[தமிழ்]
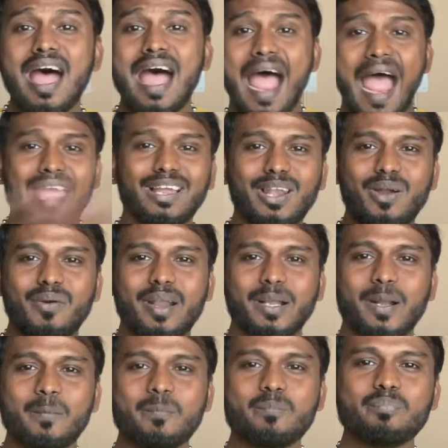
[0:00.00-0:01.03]
ஹாய் ஹலோ
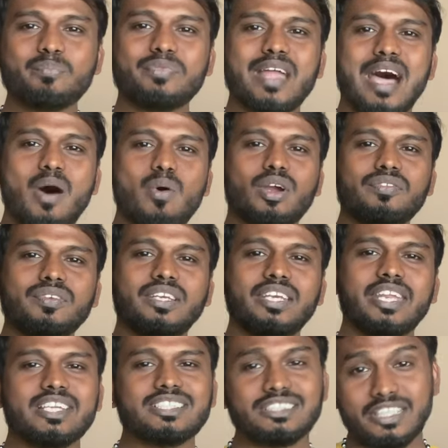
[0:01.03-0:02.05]
வணக்கம் நான் உங்கள்
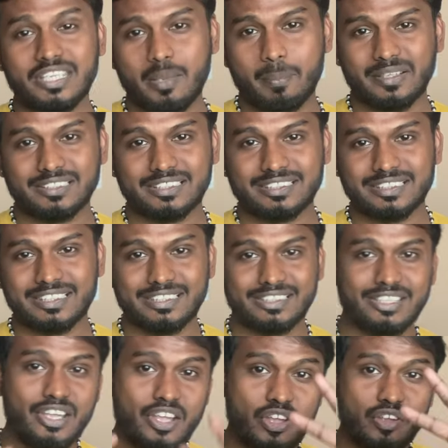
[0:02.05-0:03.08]
விக்னேஷ் நீங்கள் பார்த்துட்டு இருக்கிறது